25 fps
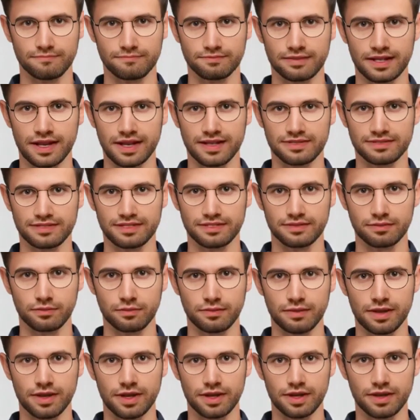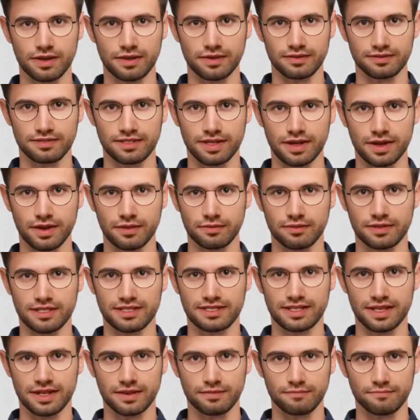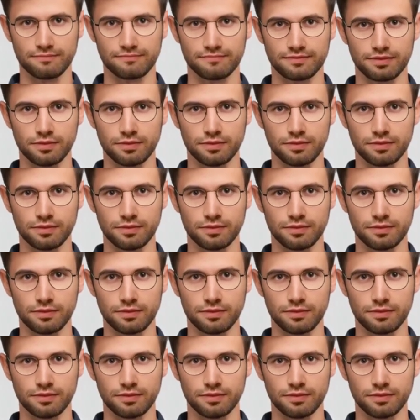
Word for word: تعزيز المهارات العقلية